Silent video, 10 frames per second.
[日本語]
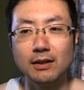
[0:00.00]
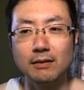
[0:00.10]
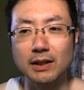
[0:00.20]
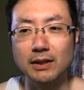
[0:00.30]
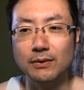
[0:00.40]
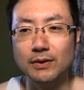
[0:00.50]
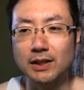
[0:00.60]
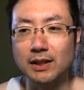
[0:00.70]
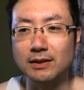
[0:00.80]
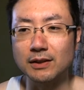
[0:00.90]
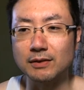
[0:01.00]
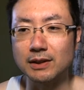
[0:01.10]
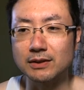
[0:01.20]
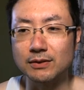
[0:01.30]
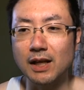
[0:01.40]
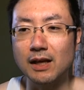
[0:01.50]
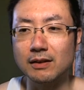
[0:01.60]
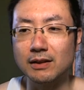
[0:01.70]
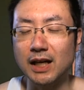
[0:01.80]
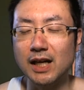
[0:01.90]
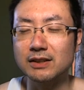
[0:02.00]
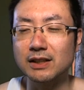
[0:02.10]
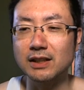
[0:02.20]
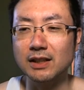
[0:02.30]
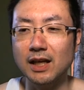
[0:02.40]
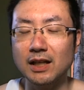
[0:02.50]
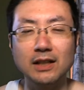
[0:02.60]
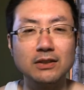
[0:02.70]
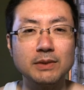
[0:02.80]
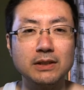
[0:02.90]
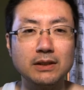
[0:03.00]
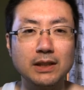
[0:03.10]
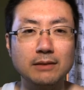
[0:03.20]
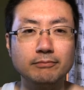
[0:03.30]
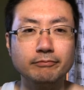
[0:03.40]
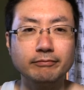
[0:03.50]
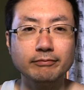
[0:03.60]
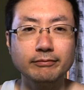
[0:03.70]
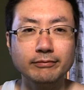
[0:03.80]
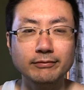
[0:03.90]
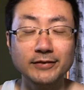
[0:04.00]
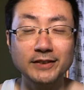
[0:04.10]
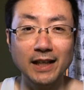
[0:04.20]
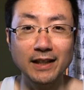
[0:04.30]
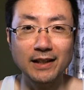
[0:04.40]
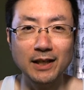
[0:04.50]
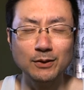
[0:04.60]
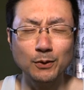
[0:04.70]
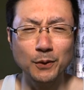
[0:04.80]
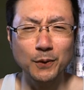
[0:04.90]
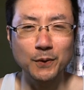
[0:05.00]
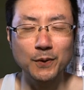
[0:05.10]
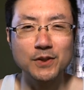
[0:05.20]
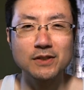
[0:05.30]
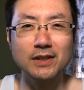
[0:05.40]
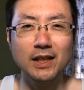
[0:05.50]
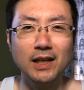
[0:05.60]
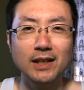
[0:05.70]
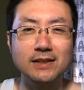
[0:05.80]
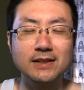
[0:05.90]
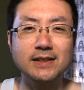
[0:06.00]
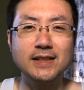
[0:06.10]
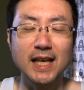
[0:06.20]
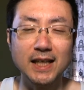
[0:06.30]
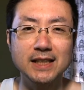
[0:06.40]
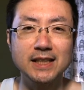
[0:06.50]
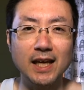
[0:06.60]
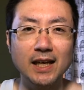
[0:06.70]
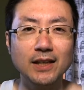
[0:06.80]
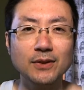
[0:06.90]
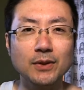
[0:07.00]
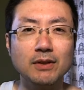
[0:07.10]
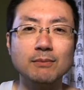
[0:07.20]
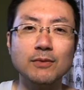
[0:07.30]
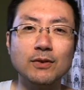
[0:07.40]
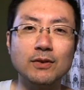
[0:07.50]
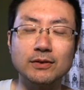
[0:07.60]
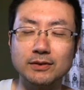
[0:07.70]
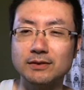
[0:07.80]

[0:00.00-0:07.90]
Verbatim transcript: まあ今日言いたかったのはそれ長くなったねありがとう見てくれてチャンネル登録よろしくねぜひねこれはも